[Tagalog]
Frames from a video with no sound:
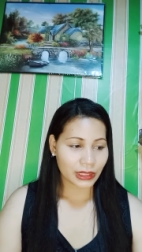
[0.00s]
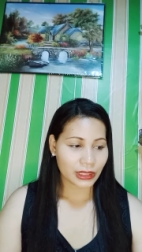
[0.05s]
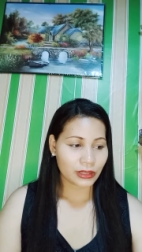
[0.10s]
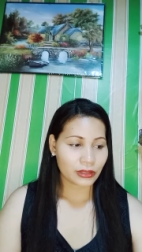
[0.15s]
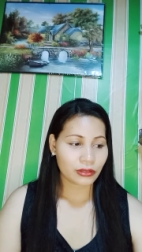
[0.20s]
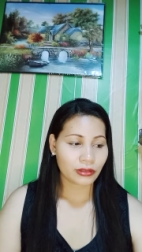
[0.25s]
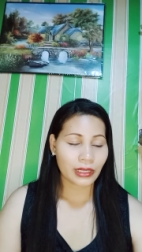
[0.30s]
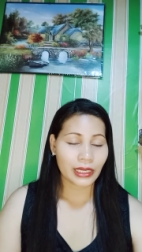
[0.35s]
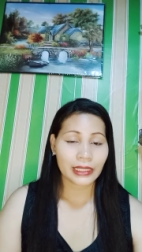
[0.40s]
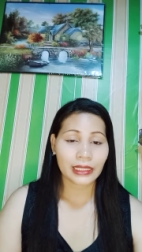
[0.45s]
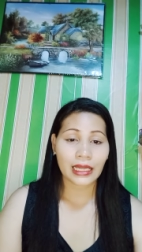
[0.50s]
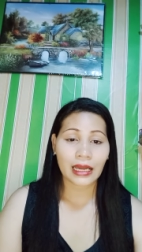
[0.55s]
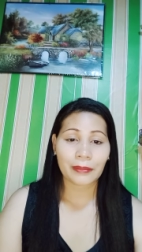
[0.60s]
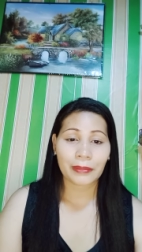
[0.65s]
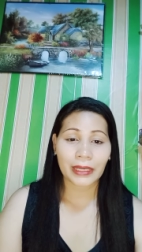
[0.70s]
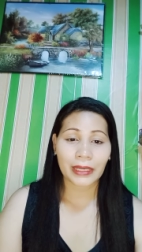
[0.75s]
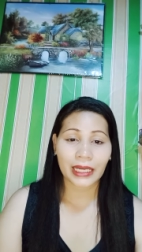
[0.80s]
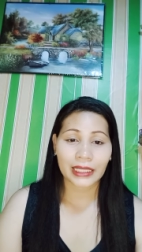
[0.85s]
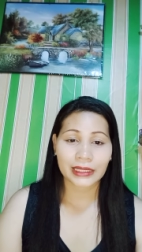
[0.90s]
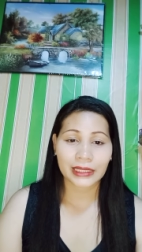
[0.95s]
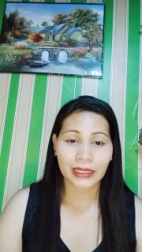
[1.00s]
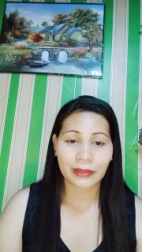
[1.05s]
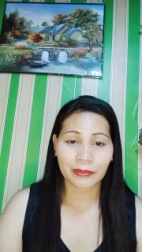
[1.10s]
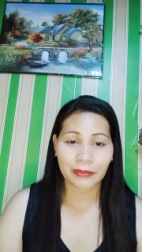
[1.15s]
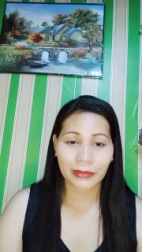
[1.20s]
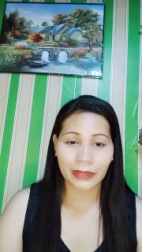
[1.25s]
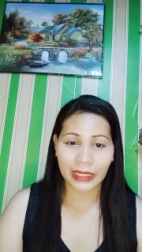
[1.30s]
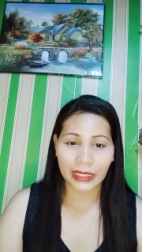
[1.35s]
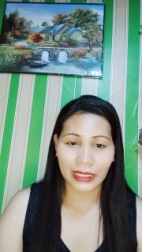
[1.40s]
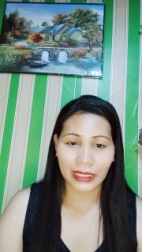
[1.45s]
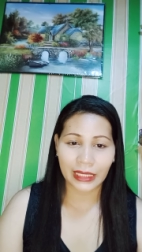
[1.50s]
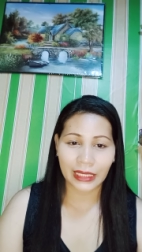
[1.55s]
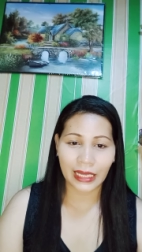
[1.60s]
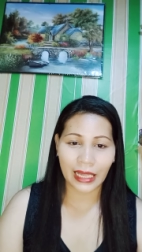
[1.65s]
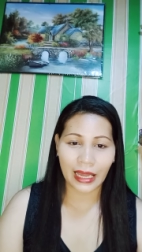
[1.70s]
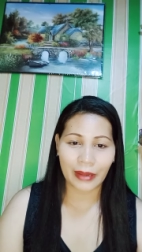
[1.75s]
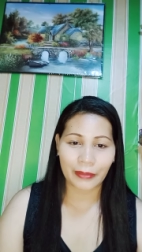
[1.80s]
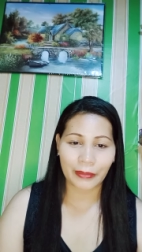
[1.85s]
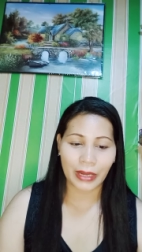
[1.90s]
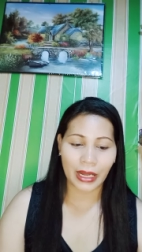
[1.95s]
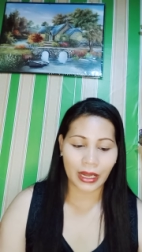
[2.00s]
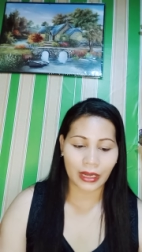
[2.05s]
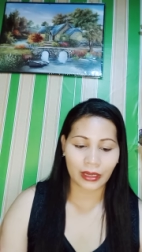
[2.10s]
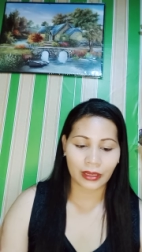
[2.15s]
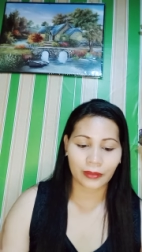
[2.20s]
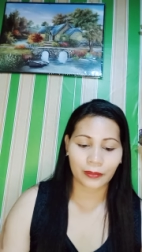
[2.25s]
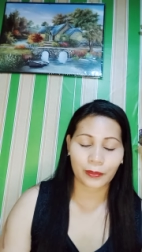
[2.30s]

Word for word: dito ay napakasimple lamang.